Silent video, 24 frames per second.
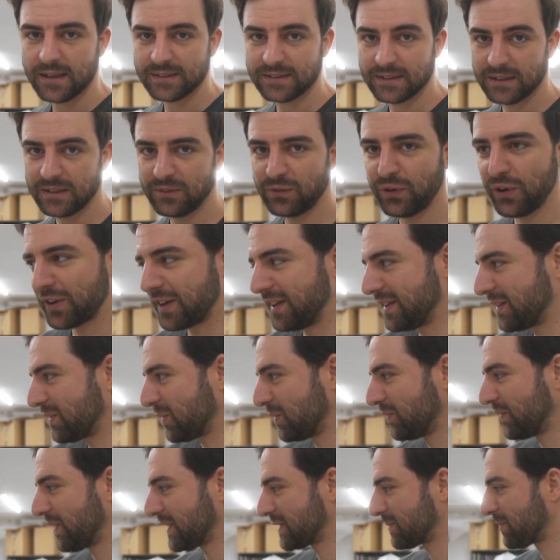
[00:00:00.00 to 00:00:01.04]
es sind wirklich
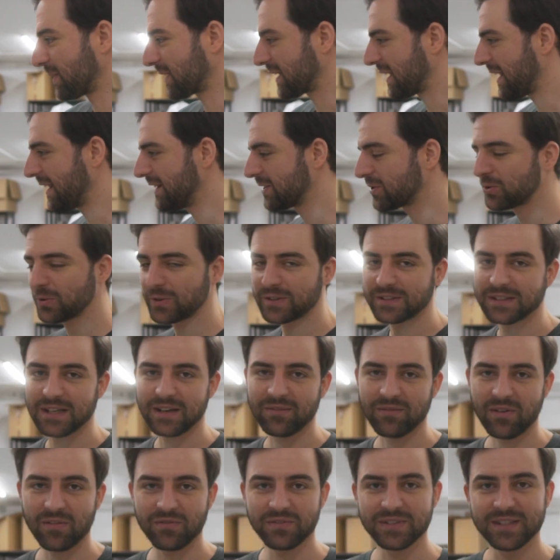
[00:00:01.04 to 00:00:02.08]
unfassbar kleine
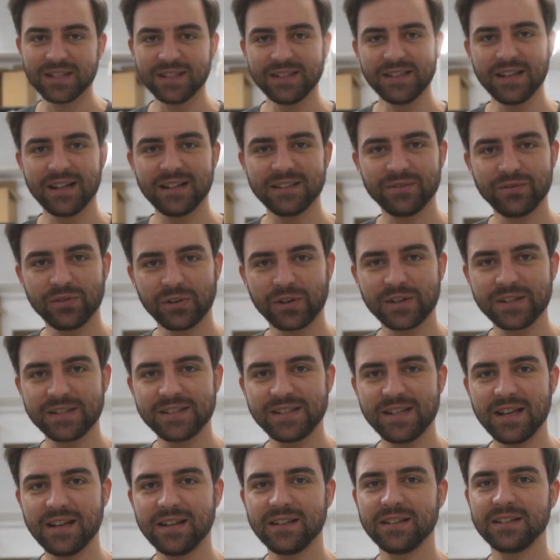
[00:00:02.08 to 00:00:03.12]
Stückzahlen, weil wir sind halt wirklich
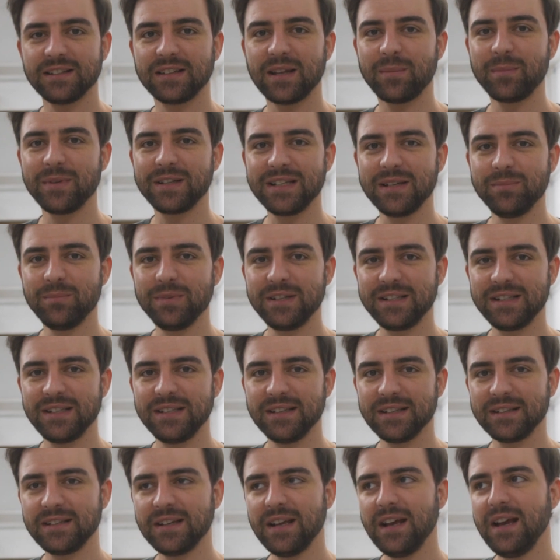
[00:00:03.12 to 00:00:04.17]
sehr damit
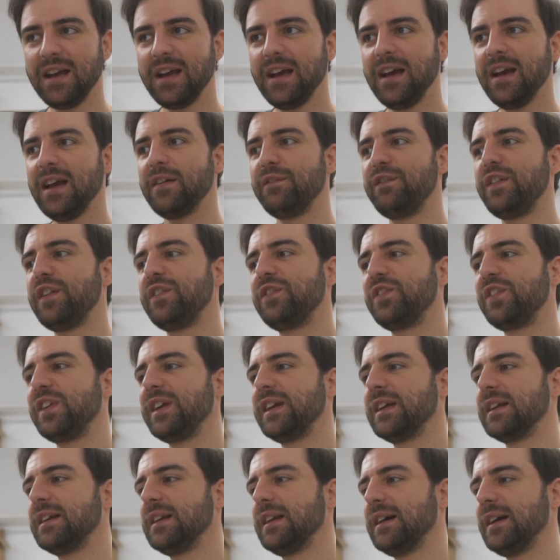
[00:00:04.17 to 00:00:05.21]
limitiert, wie
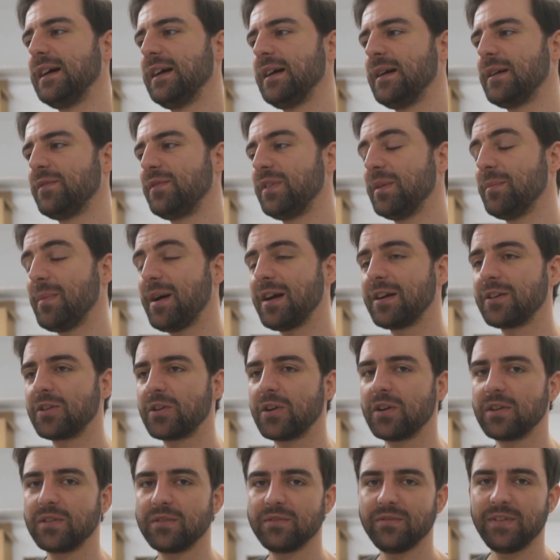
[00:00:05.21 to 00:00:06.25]
viel äh, wir machen
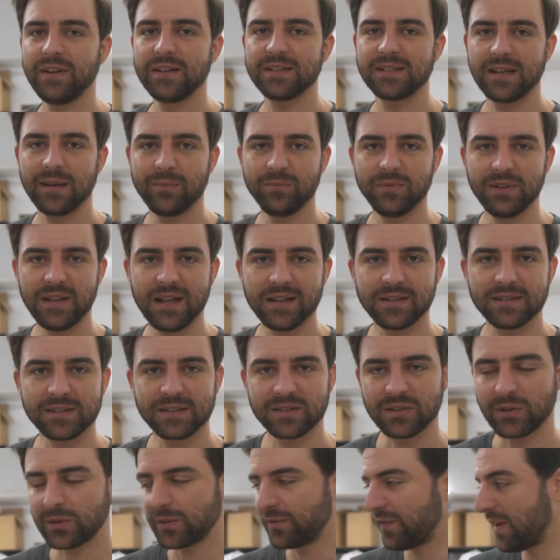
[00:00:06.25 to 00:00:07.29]
können, weil es eben
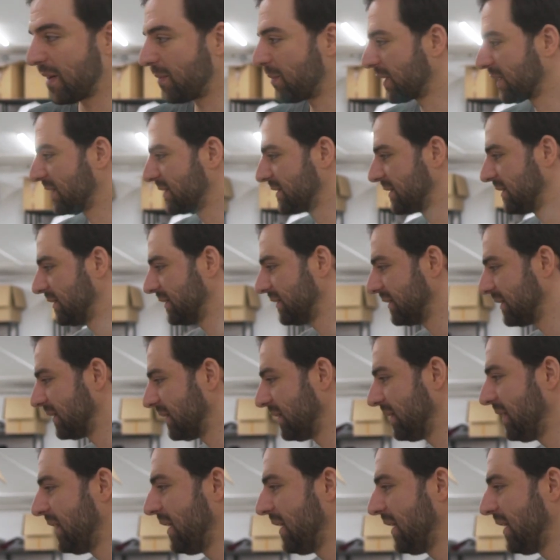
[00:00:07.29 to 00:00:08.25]
Deadstock Fabrics sind. Ne?